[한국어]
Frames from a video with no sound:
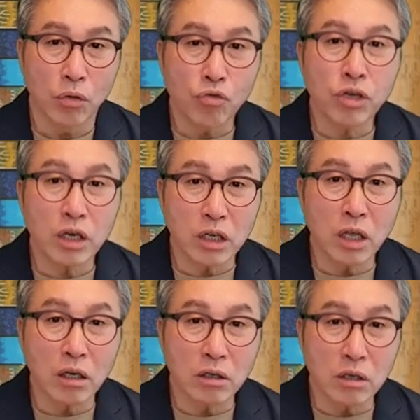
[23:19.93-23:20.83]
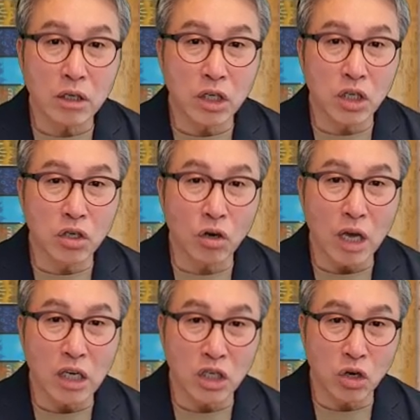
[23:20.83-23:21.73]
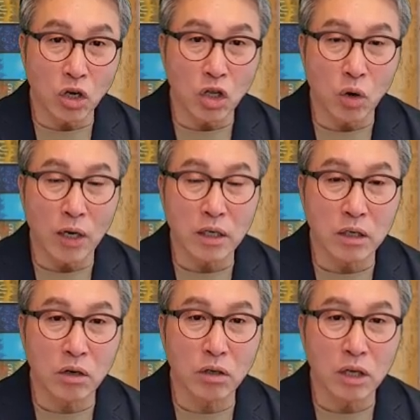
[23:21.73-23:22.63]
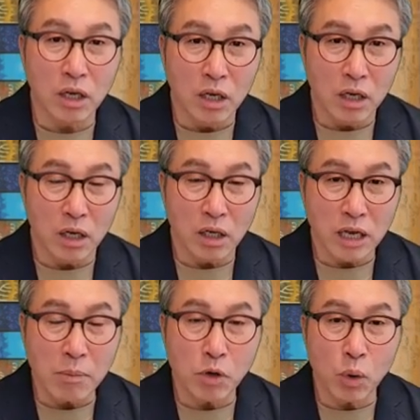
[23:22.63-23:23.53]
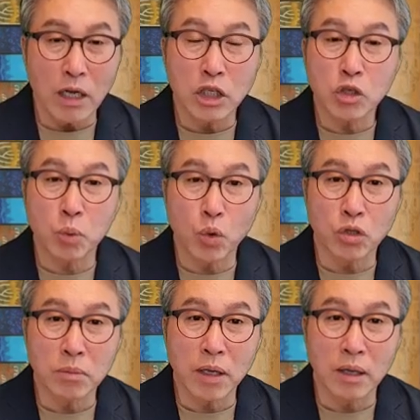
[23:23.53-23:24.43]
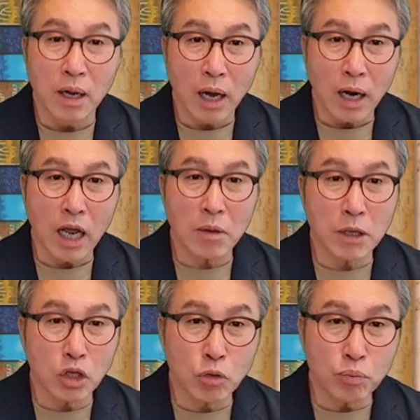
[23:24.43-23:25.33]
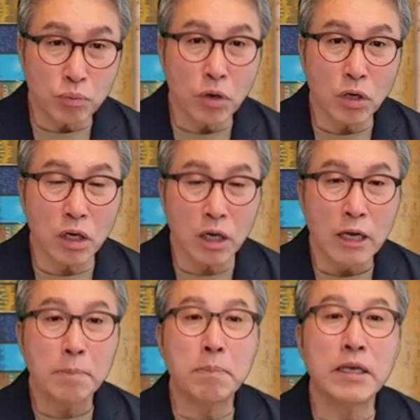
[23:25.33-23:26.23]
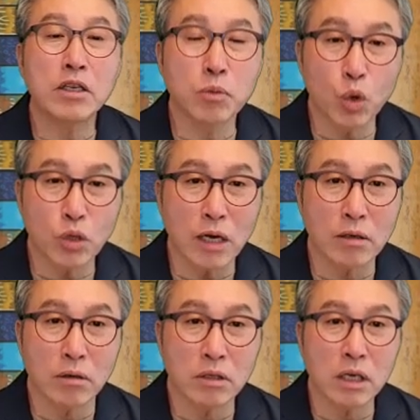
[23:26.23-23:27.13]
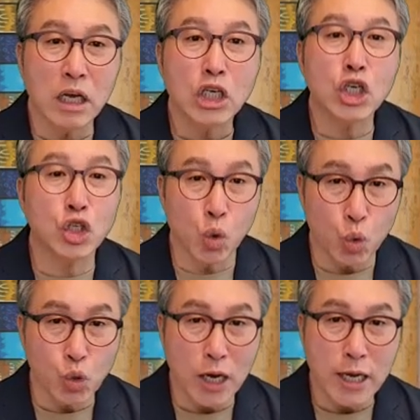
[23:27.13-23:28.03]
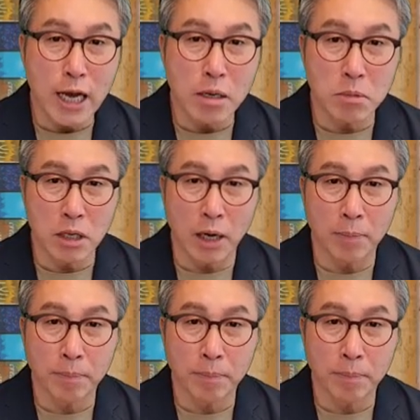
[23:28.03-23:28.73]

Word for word: 우리 기대는 늘 기적에 기적이 더하는 그런 삶을 원하는지 모르지만 하나님의 뜻은 분명히 믿음으로 사는 거지 기적으로 사는 게 아닙니다.